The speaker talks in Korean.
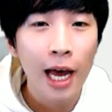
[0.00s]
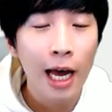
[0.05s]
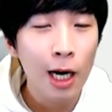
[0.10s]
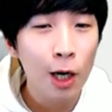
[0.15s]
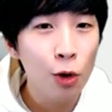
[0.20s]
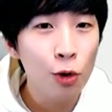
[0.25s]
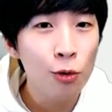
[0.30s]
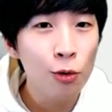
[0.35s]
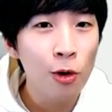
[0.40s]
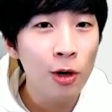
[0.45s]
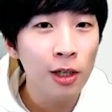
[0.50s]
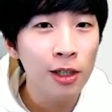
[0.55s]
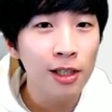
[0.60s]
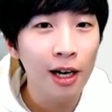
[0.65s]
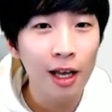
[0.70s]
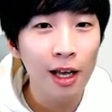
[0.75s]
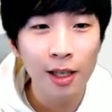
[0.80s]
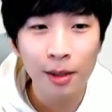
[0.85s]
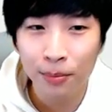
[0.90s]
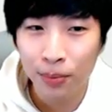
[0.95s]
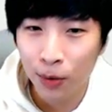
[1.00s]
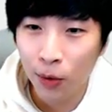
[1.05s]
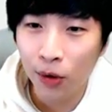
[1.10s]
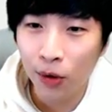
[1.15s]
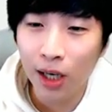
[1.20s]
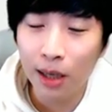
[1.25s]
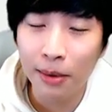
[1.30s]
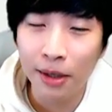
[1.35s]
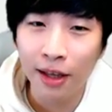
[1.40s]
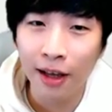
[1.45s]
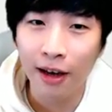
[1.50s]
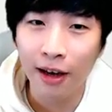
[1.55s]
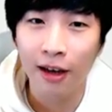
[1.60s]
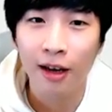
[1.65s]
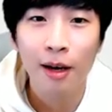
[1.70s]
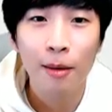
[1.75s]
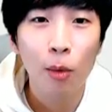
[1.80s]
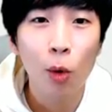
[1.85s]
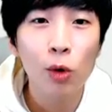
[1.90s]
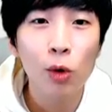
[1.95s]
헬로월드라는 우
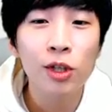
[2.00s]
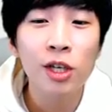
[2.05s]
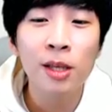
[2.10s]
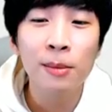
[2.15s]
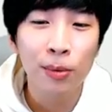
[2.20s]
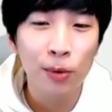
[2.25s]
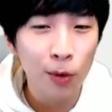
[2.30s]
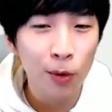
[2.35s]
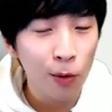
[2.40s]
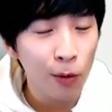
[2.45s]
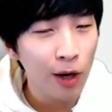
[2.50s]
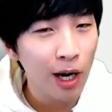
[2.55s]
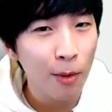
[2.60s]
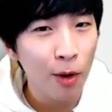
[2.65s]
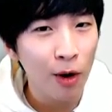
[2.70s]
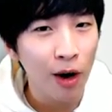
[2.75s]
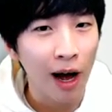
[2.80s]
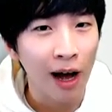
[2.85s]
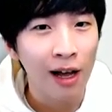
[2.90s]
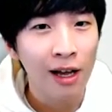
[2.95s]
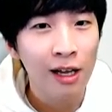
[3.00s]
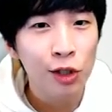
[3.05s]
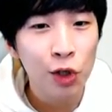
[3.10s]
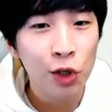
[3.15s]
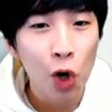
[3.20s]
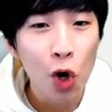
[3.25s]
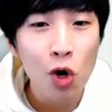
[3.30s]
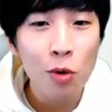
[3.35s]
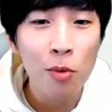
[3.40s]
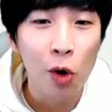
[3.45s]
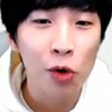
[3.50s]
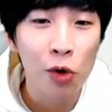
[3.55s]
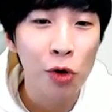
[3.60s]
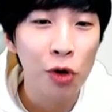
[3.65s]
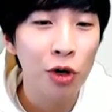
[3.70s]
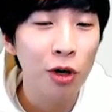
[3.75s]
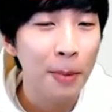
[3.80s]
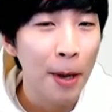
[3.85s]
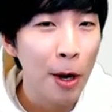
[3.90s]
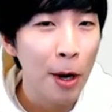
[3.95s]
프로그램인데 모든 프로그래머가 처음
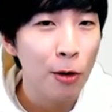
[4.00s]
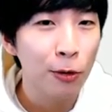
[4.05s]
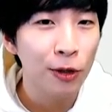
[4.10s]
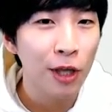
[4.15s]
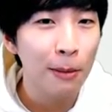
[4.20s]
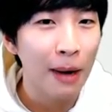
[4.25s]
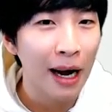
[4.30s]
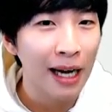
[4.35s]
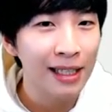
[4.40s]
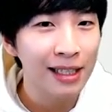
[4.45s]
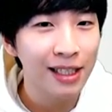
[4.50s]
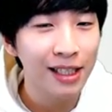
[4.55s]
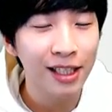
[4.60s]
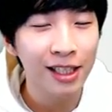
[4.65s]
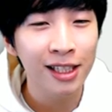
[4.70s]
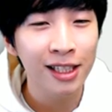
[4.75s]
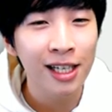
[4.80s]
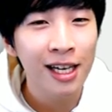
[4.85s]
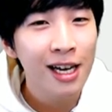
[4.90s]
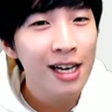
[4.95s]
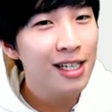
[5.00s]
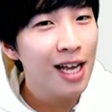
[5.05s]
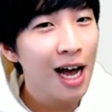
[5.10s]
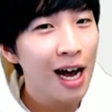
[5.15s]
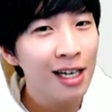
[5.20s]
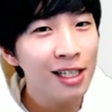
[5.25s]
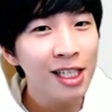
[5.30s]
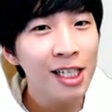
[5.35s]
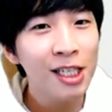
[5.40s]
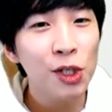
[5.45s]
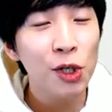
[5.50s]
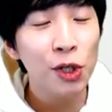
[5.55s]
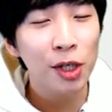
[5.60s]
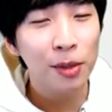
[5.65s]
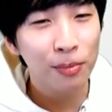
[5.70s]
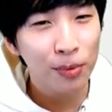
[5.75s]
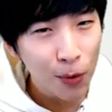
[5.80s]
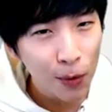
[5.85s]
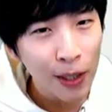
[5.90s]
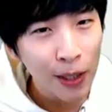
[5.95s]
언어를 배울 때 만드는
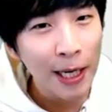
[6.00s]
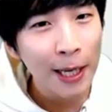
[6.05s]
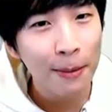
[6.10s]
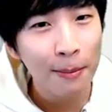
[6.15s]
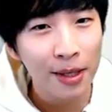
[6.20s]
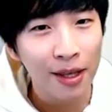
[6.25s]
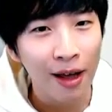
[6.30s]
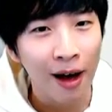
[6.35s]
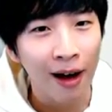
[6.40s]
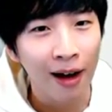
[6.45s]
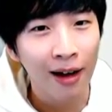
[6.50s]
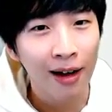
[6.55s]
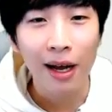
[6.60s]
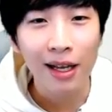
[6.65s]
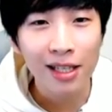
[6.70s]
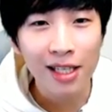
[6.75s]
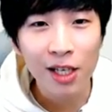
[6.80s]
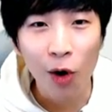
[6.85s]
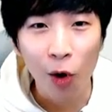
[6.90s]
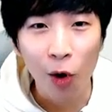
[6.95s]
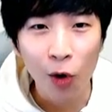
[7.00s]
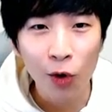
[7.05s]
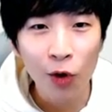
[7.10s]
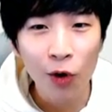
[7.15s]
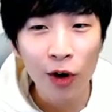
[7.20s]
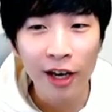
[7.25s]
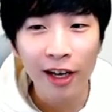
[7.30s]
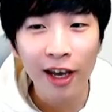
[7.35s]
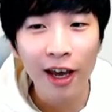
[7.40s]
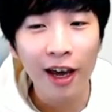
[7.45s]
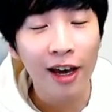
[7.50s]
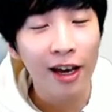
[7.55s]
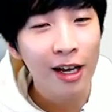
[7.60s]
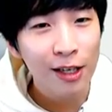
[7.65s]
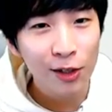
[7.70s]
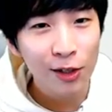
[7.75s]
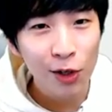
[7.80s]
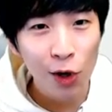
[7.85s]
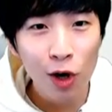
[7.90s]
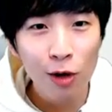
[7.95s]
상징적인 프로그램입니다 마치 언어에게
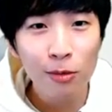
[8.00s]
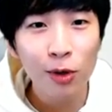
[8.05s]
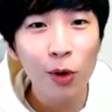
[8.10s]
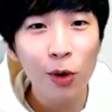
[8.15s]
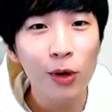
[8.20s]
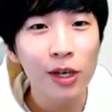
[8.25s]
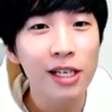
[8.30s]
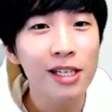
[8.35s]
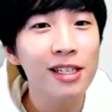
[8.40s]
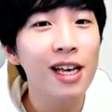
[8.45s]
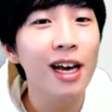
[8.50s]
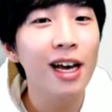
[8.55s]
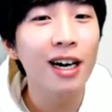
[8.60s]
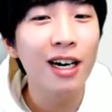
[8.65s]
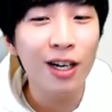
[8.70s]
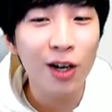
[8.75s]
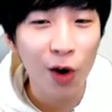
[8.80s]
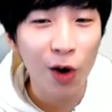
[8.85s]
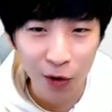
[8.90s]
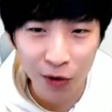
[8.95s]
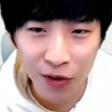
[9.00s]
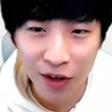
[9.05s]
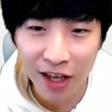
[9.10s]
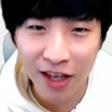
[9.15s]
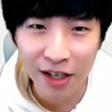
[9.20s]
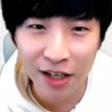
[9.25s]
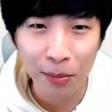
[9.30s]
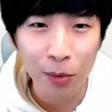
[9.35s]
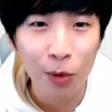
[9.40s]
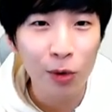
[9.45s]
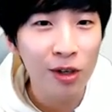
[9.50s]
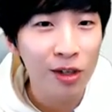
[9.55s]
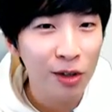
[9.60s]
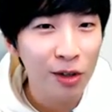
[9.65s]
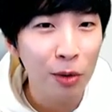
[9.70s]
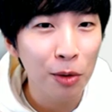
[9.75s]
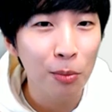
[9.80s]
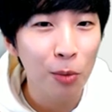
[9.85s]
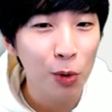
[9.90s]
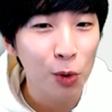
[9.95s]
처음으로 인사를 건네는 뭐
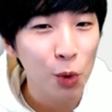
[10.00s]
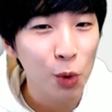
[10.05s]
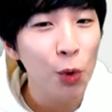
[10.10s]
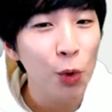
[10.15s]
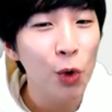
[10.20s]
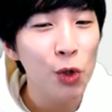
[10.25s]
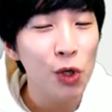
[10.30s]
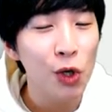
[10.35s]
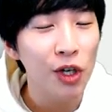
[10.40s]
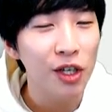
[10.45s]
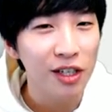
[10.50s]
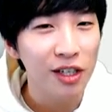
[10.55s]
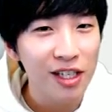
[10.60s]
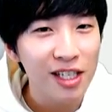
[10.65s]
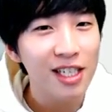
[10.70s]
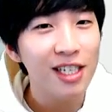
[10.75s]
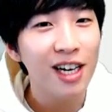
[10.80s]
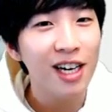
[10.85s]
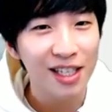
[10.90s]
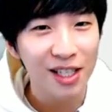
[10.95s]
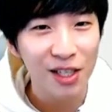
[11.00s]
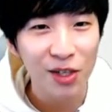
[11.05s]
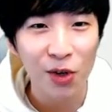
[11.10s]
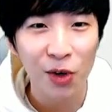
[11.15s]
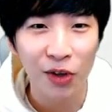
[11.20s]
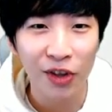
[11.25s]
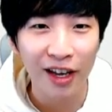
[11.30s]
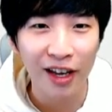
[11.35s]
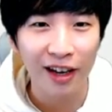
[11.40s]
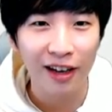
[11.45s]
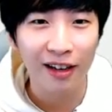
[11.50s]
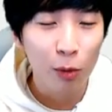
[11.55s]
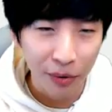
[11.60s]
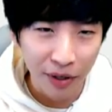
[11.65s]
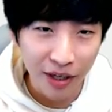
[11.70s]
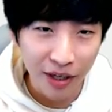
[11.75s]
그런 뭐종교적 기본적인 의식 같은 건데 뭐